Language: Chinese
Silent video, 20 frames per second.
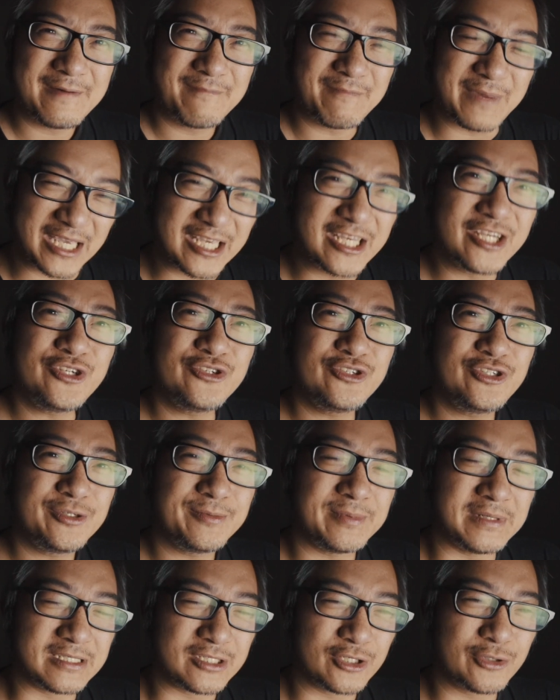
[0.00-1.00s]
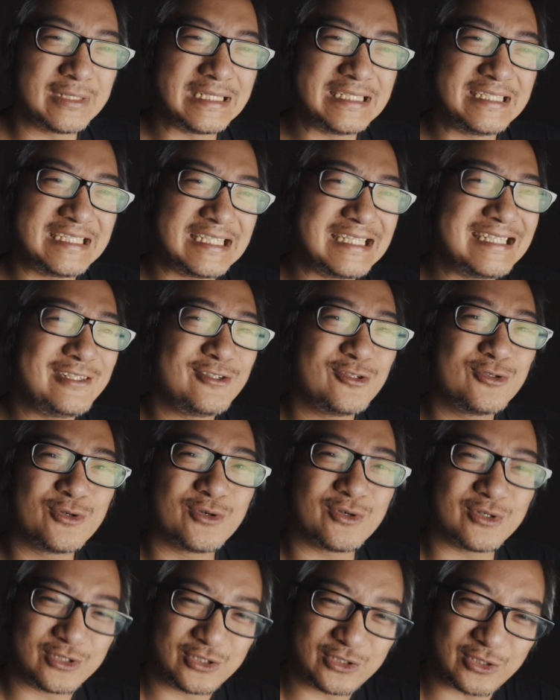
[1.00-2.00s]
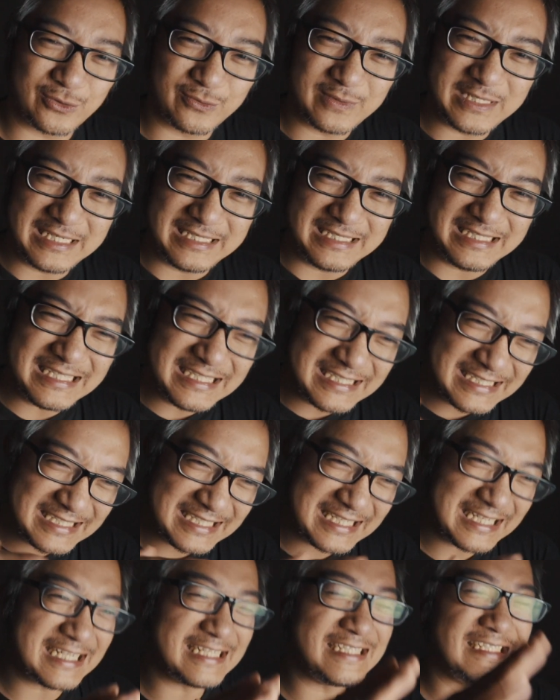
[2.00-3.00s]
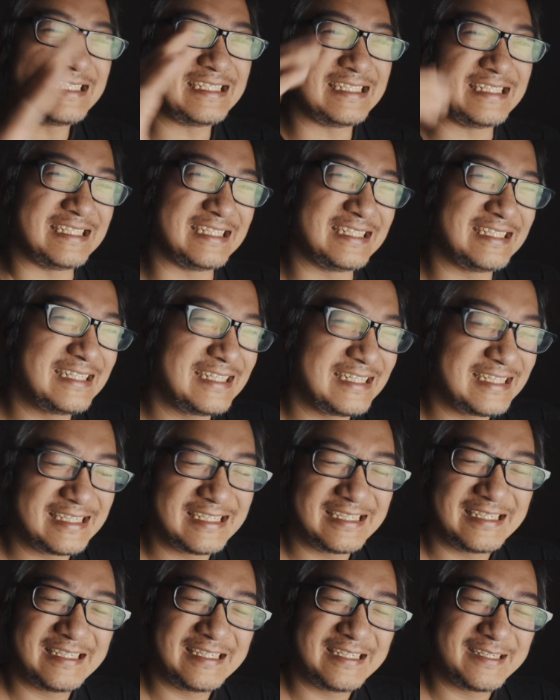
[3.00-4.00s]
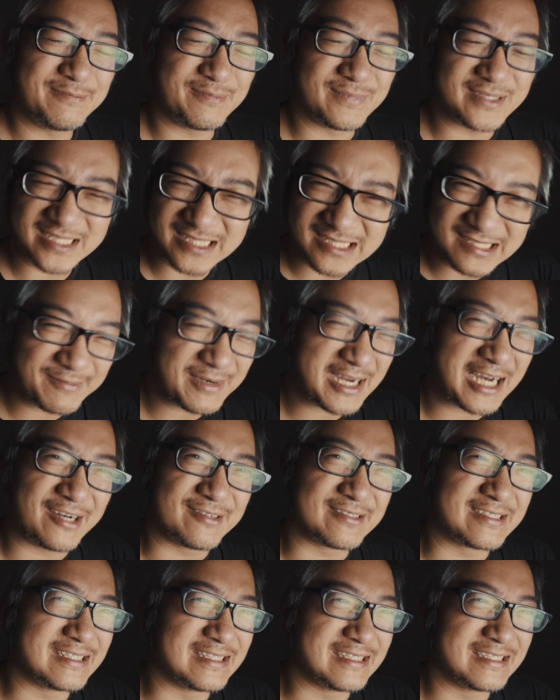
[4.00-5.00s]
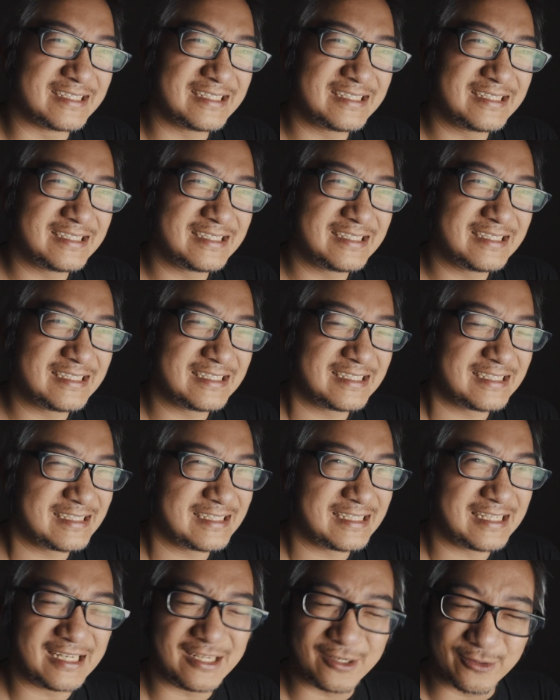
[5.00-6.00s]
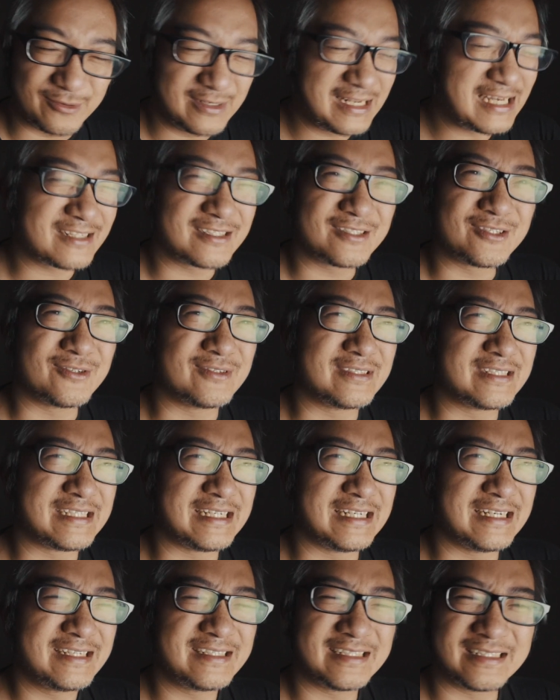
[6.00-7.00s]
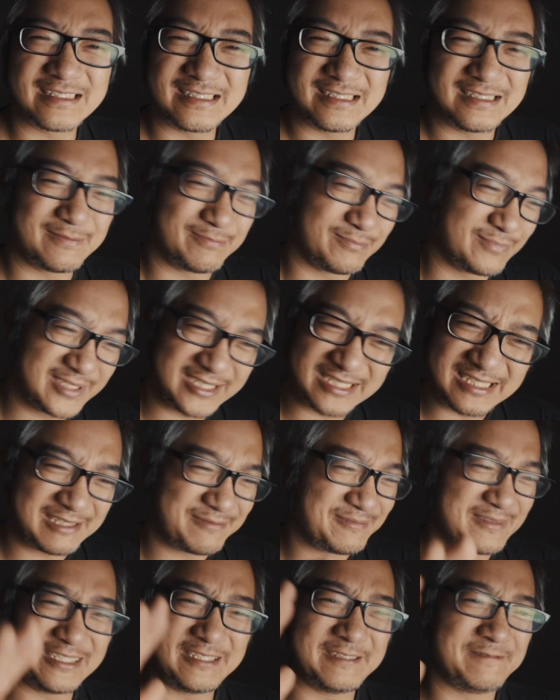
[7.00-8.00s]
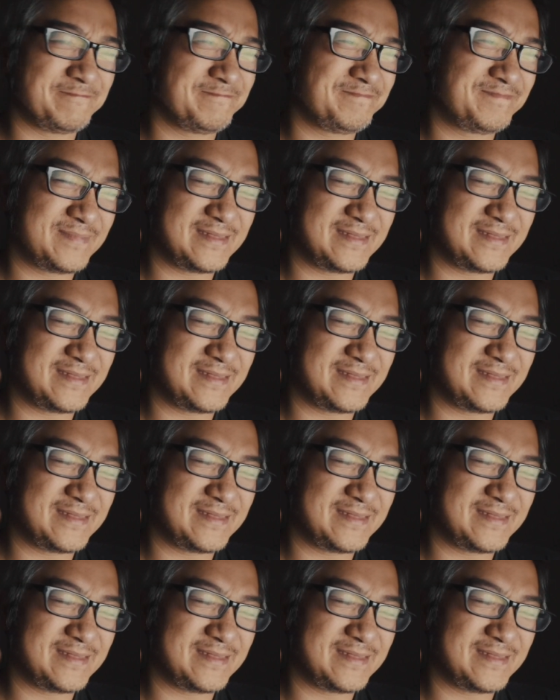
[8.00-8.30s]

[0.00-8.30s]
每个 YouTube 都会经过所谓一千集，不是那么好的流量的东西，或者是不是那么，